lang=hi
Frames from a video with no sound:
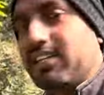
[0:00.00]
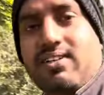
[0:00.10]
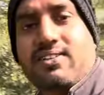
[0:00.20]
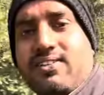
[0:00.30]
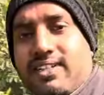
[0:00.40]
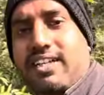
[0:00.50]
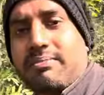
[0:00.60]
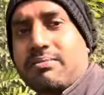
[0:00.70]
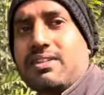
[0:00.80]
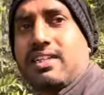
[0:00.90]
और घर पे
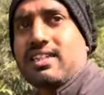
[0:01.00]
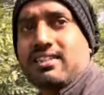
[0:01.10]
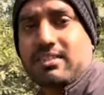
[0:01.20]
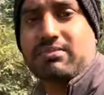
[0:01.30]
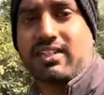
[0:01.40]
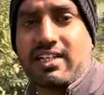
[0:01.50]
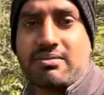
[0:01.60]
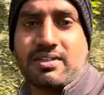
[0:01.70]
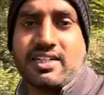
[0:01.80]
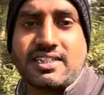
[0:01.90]
मिलते हैं तब तक के लिए
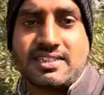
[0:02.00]
बाय